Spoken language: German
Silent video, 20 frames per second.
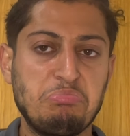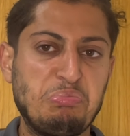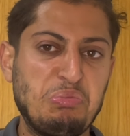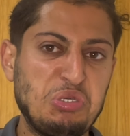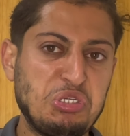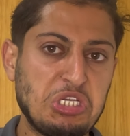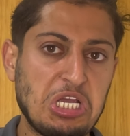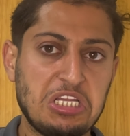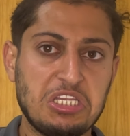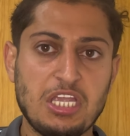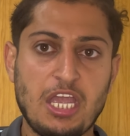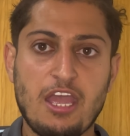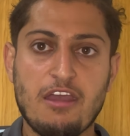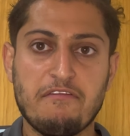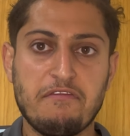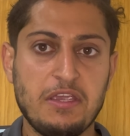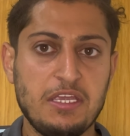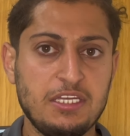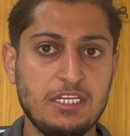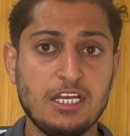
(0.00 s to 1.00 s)
Ich hatte eher
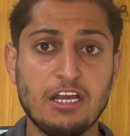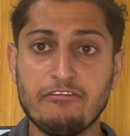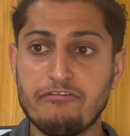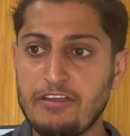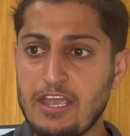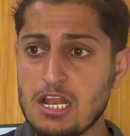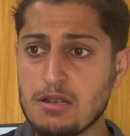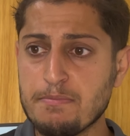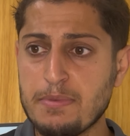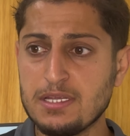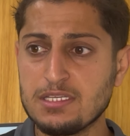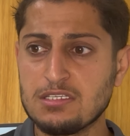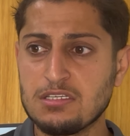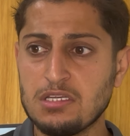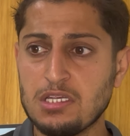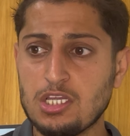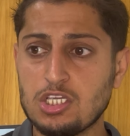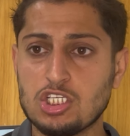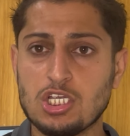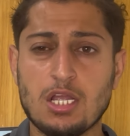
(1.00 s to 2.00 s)
weniger
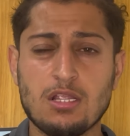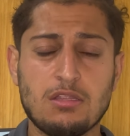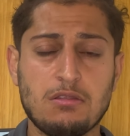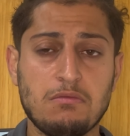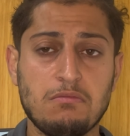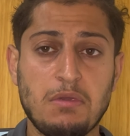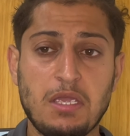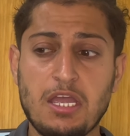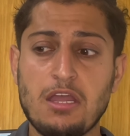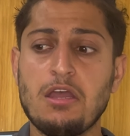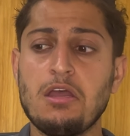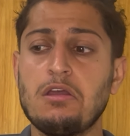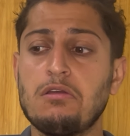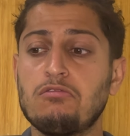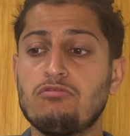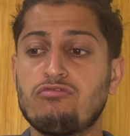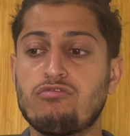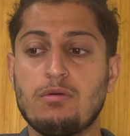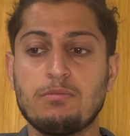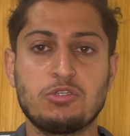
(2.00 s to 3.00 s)
Feldpässe. ich hatte mehr
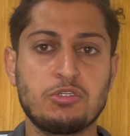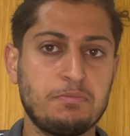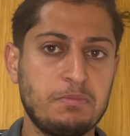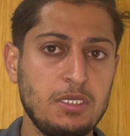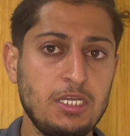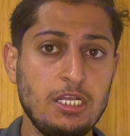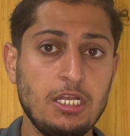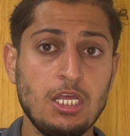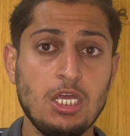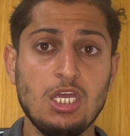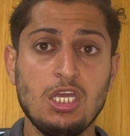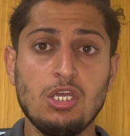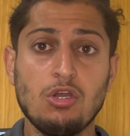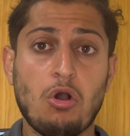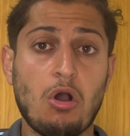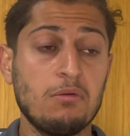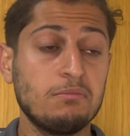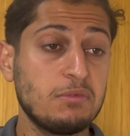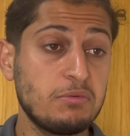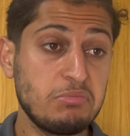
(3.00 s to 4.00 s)
vom Spiel.
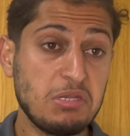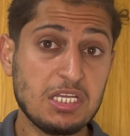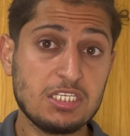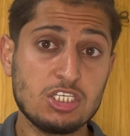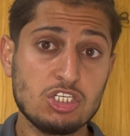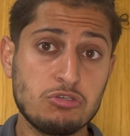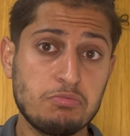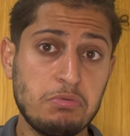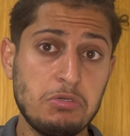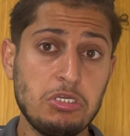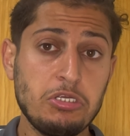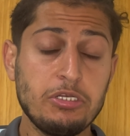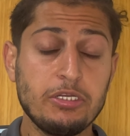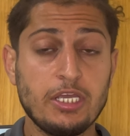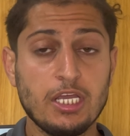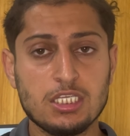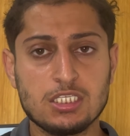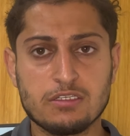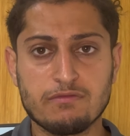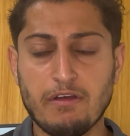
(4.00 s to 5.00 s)
Und im nächsten Spiel
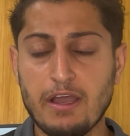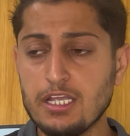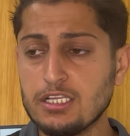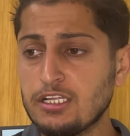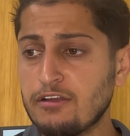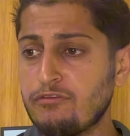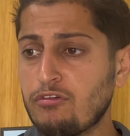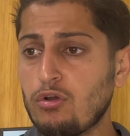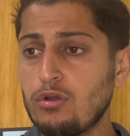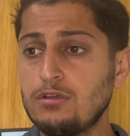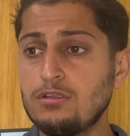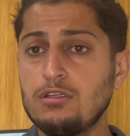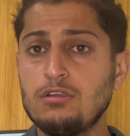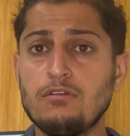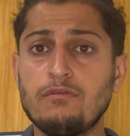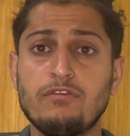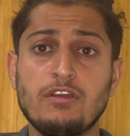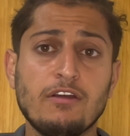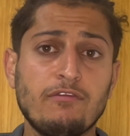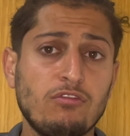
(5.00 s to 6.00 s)
geht es weiter,
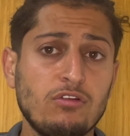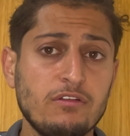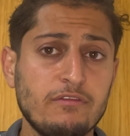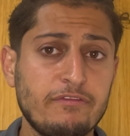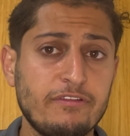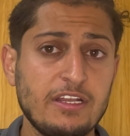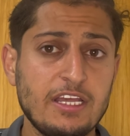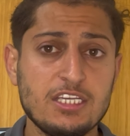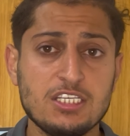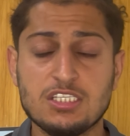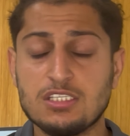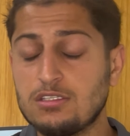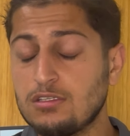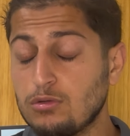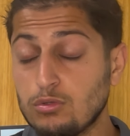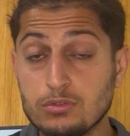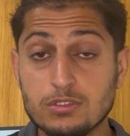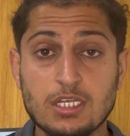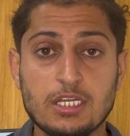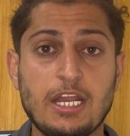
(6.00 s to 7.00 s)
Freunde. Wir wollen vielleicht
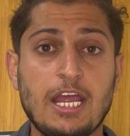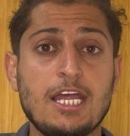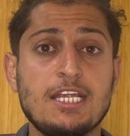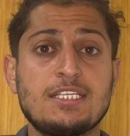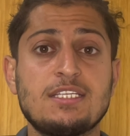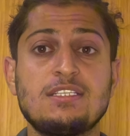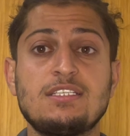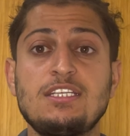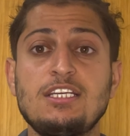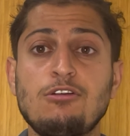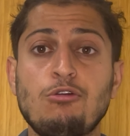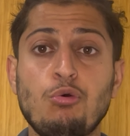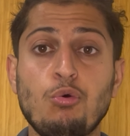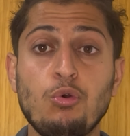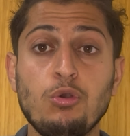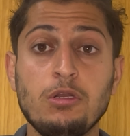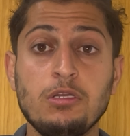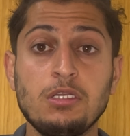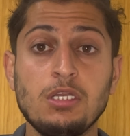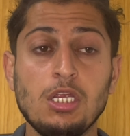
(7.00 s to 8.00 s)
unseren ersten Sieg
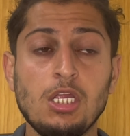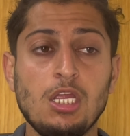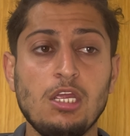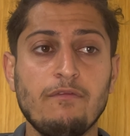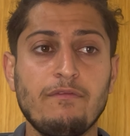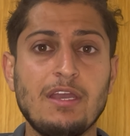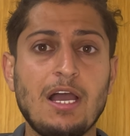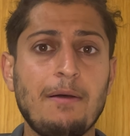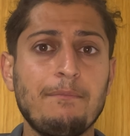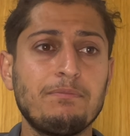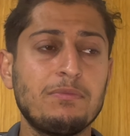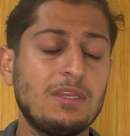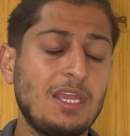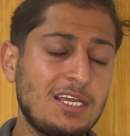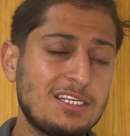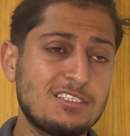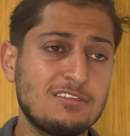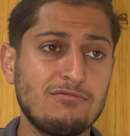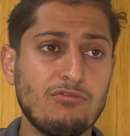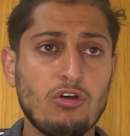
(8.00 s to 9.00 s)
holen. Wir haben
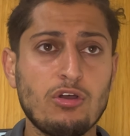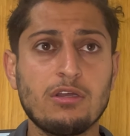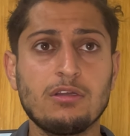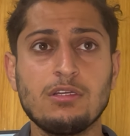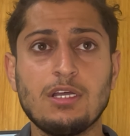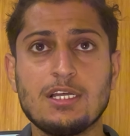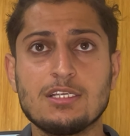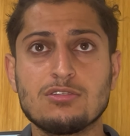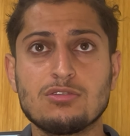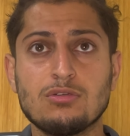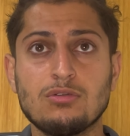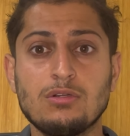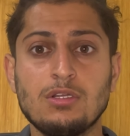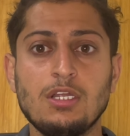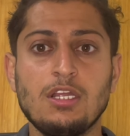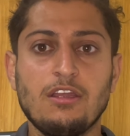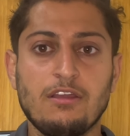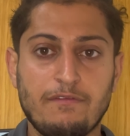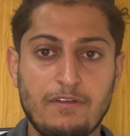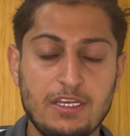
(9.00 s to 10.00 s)
nächste Woche, also
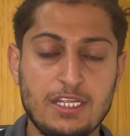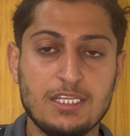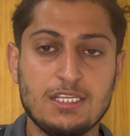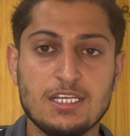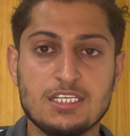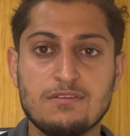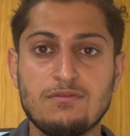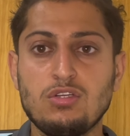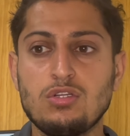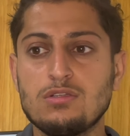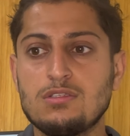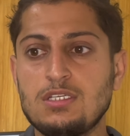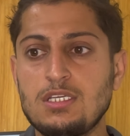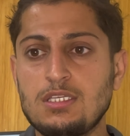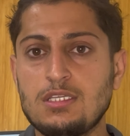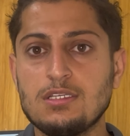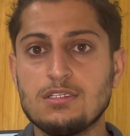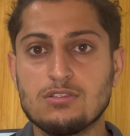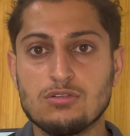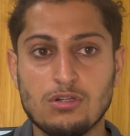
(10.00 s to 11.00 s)
wenn ihr das Video
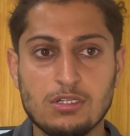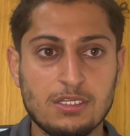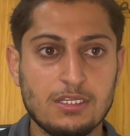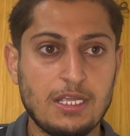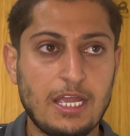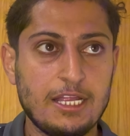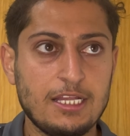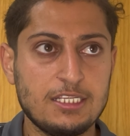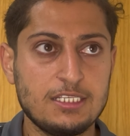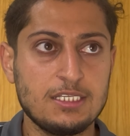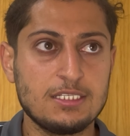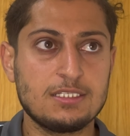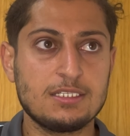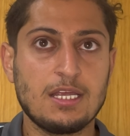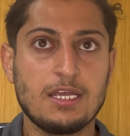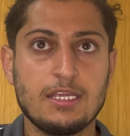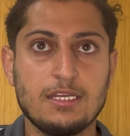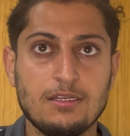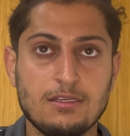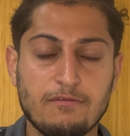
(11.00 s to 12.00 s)
seht, sollte eigentlich jetzt
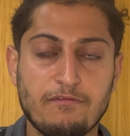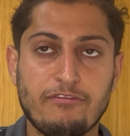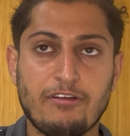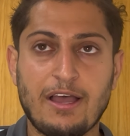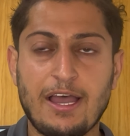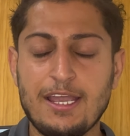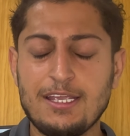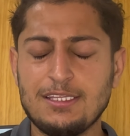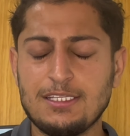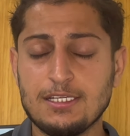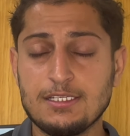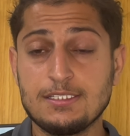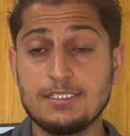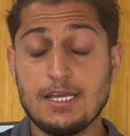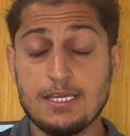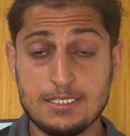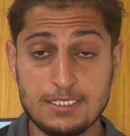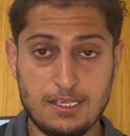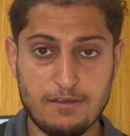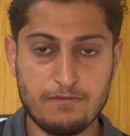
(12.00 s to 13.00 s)
ein Freitag
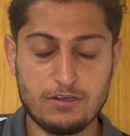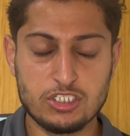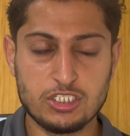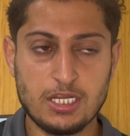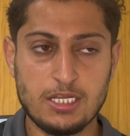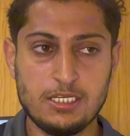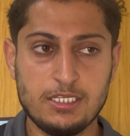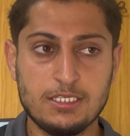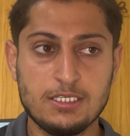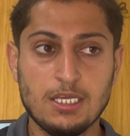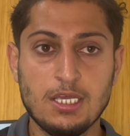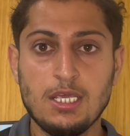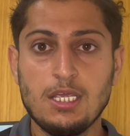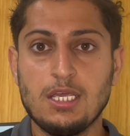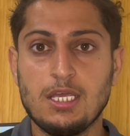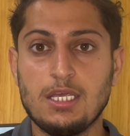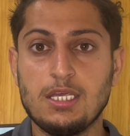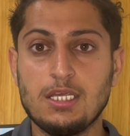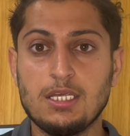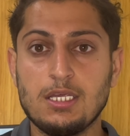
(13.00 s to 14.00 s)
sein, sehr wahrscheinlich.
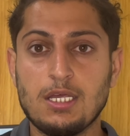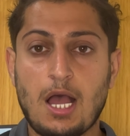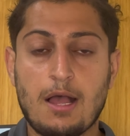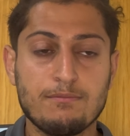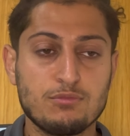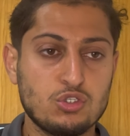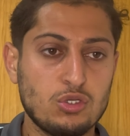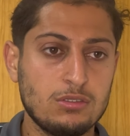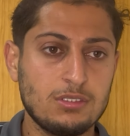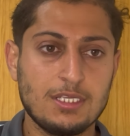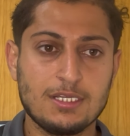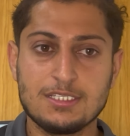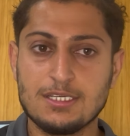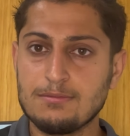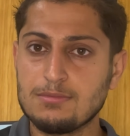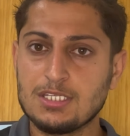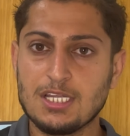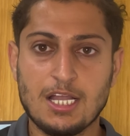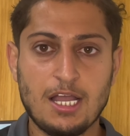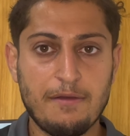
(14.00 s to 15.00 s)
Äh, am Sonntag,
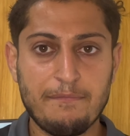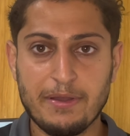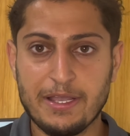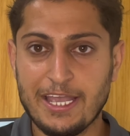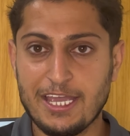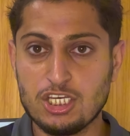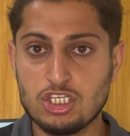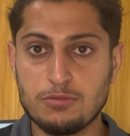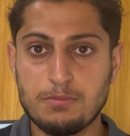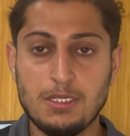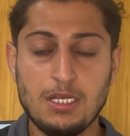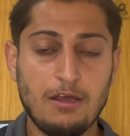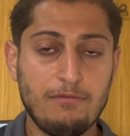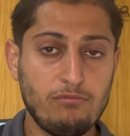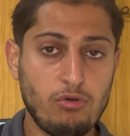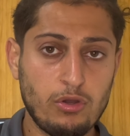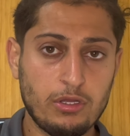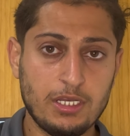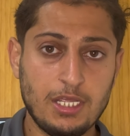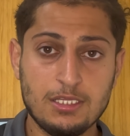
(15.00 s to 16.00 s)
Samstag haben wir kein Spiel am
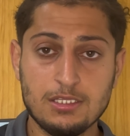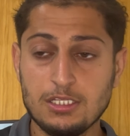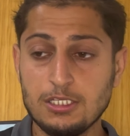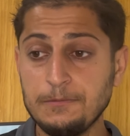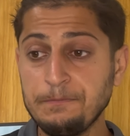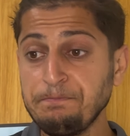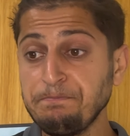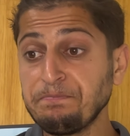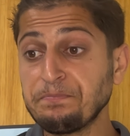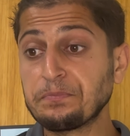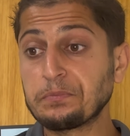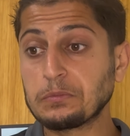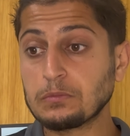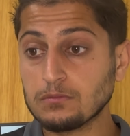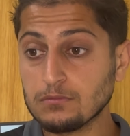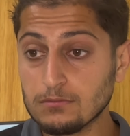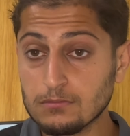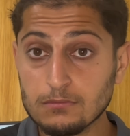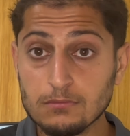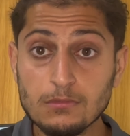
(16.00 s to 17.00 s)
Wochenende.
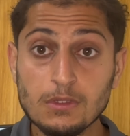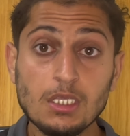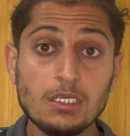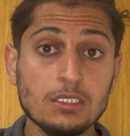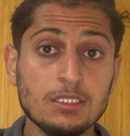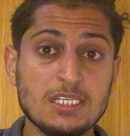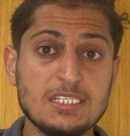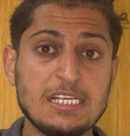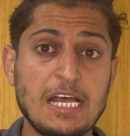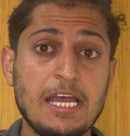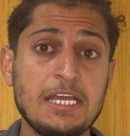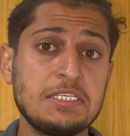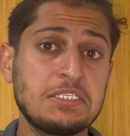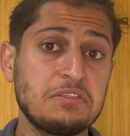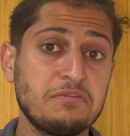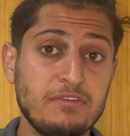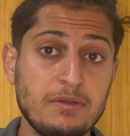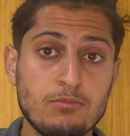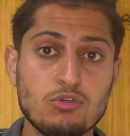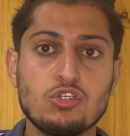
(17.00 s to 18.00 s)
Das
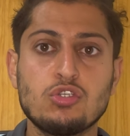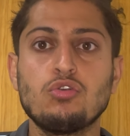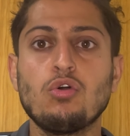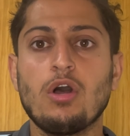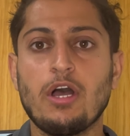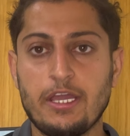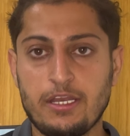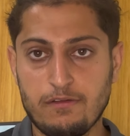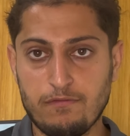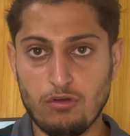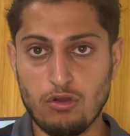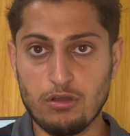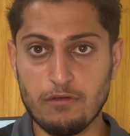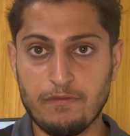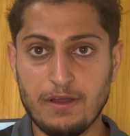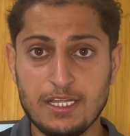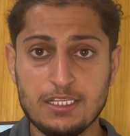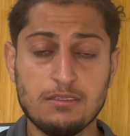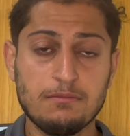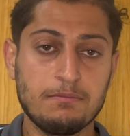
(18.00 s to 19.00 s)
heißt, wir müssen noch eine Woche
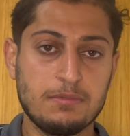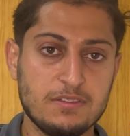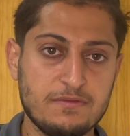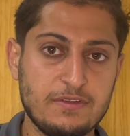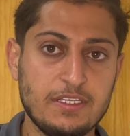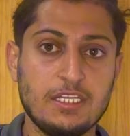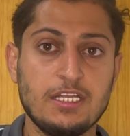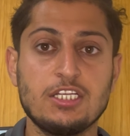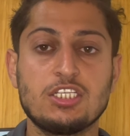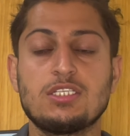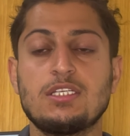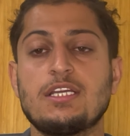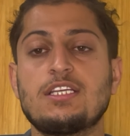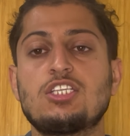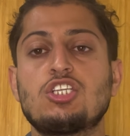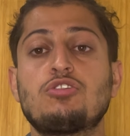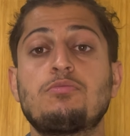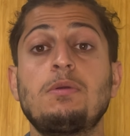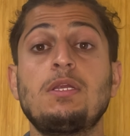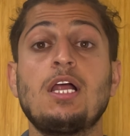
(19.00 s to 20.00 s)
warten, bis wir das
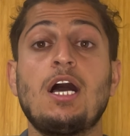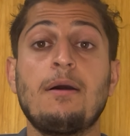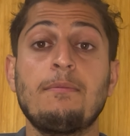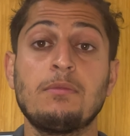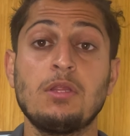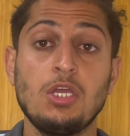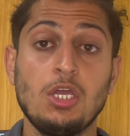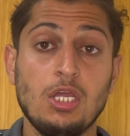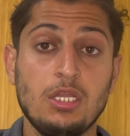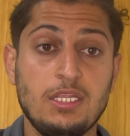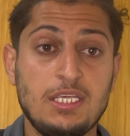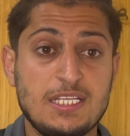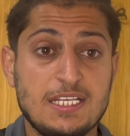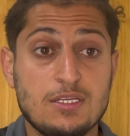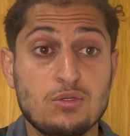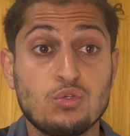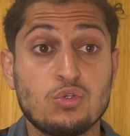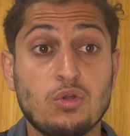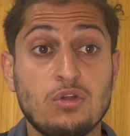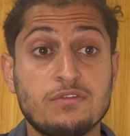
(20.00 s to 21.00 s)
nächste Spiel haben.
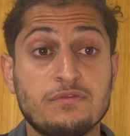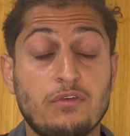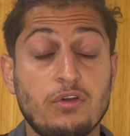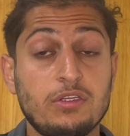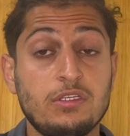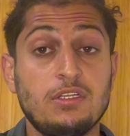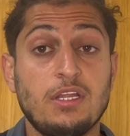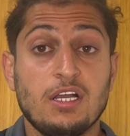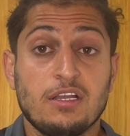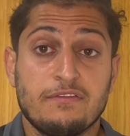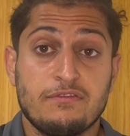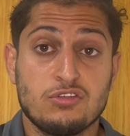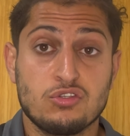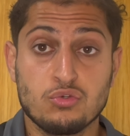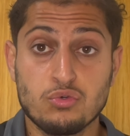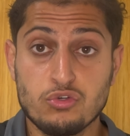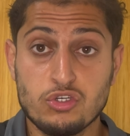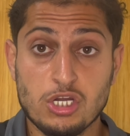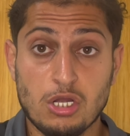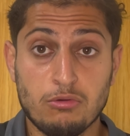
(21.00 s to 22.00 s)
Nichtsdestotrotz, Freunde, danke fürs
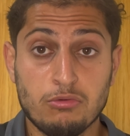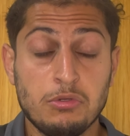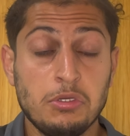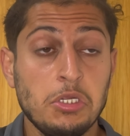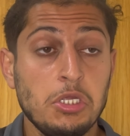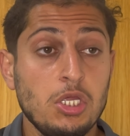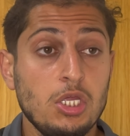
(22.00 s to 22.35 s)
Zuschauen.